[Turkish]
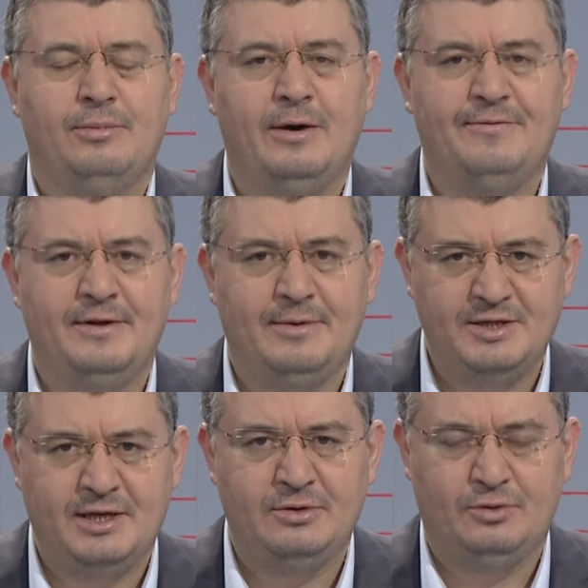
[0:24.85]
Bu hafta
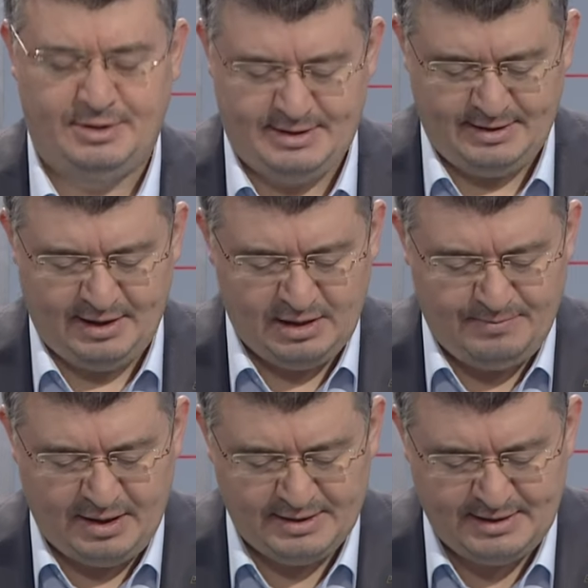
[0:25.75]
Başkent Kulisi'nde
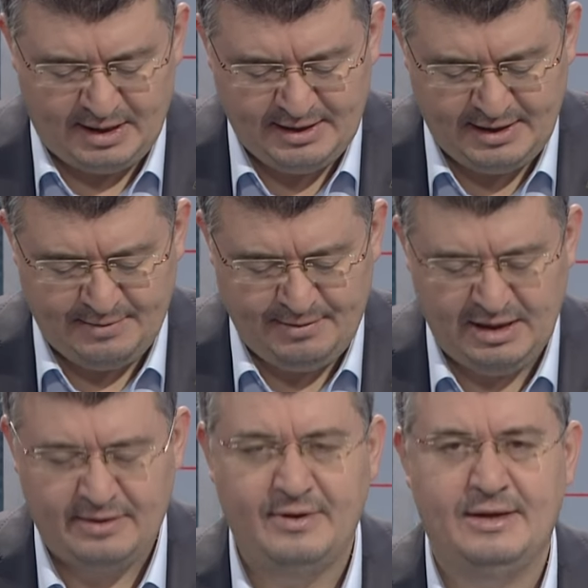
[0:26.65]
AK Parti Ankara
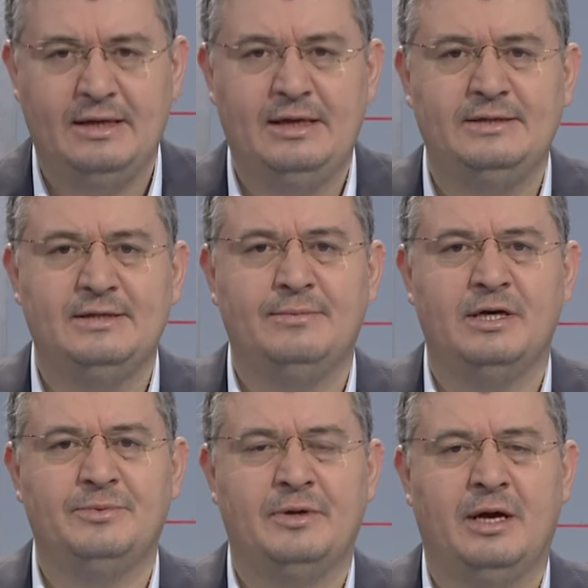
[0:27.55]
Milletvekili eski
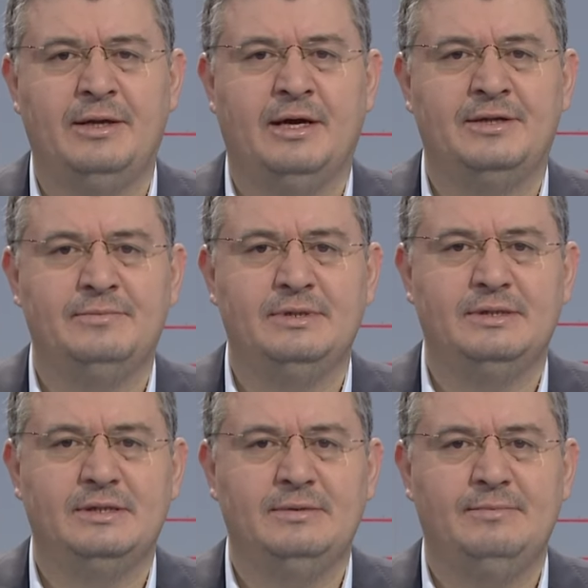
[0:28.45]
Başbakan
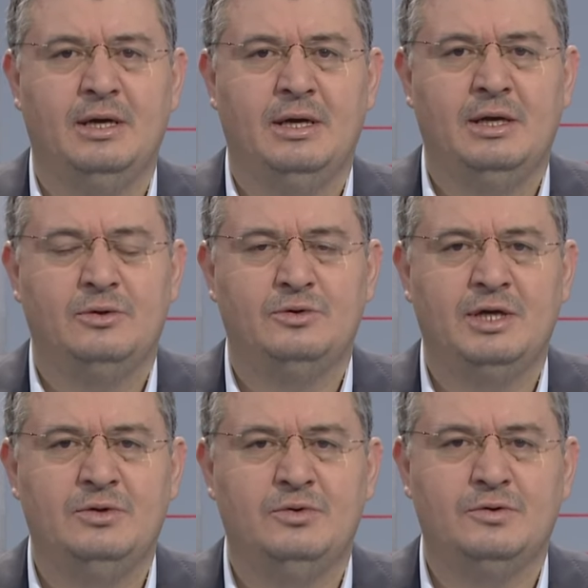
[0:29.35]
Yardımcısı
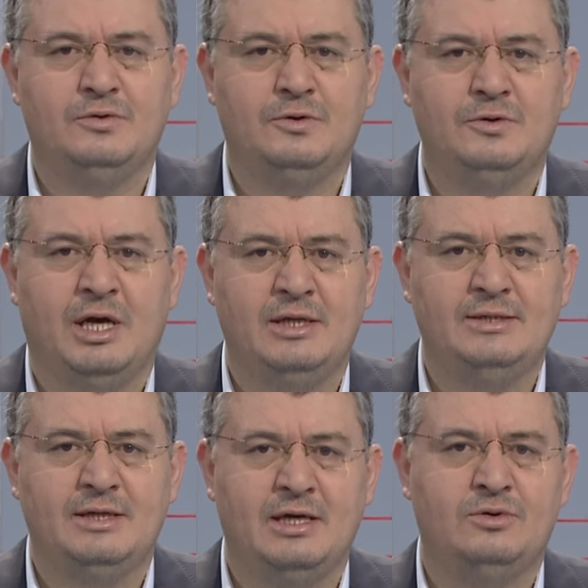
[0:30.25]
doçent doktor
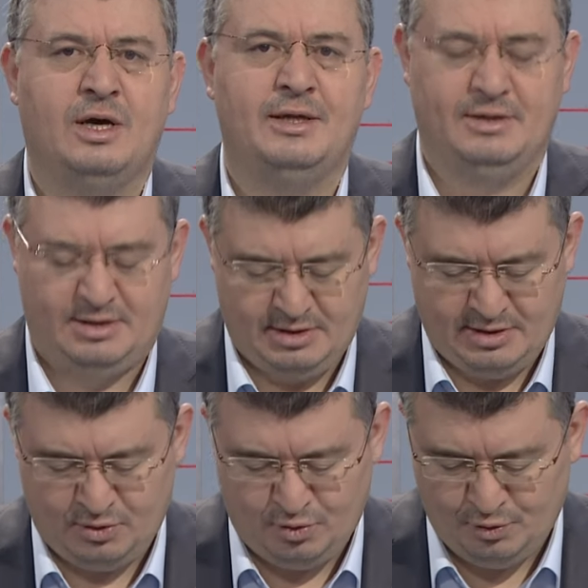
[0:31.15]
Yalçın Akdoğan
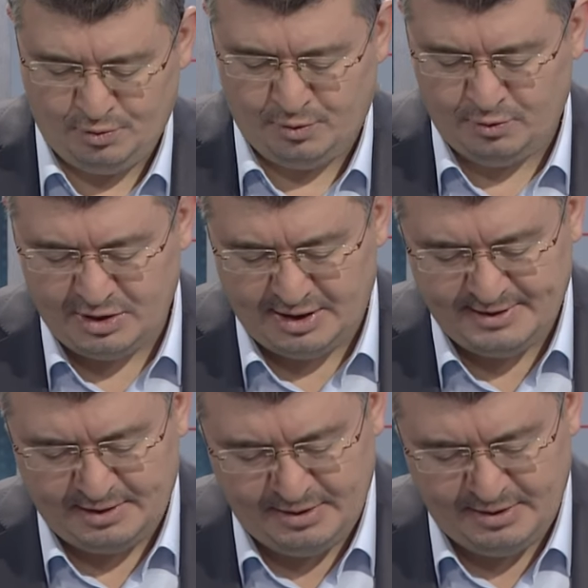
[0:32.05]
e, konuğum olacak.